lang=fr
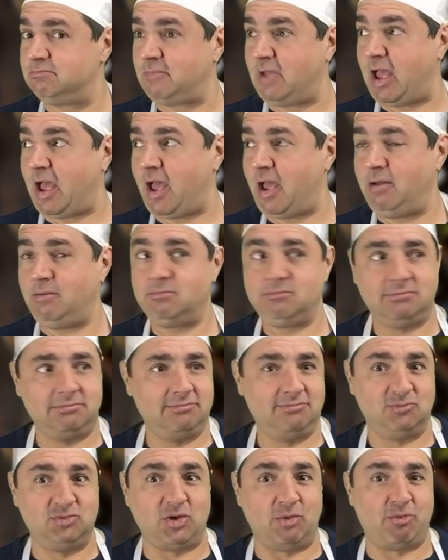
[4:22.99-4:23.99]
hein,
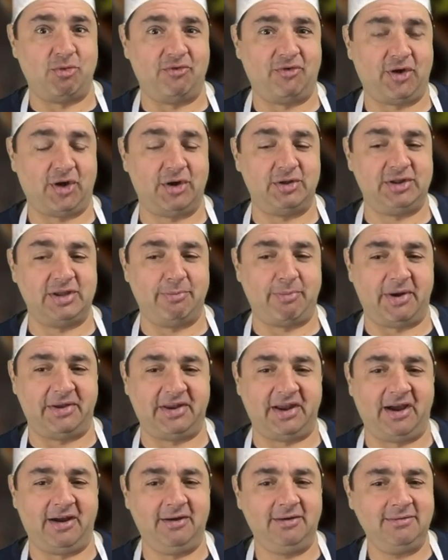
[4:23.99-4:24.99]
ça peut faire un
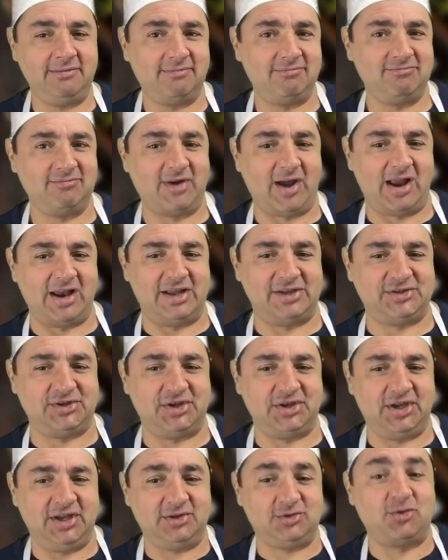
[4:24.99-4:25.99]
dépanneur, à
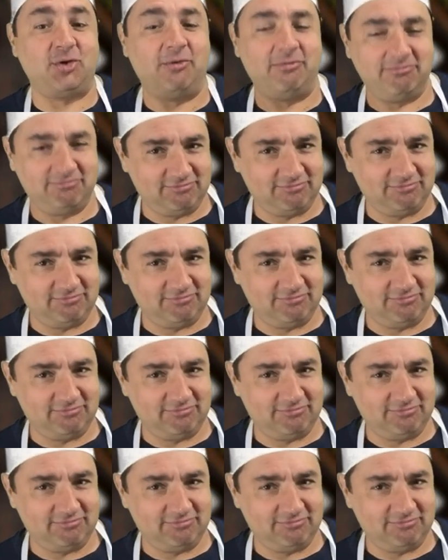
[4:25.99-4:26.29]
l'essayer, en tout cas.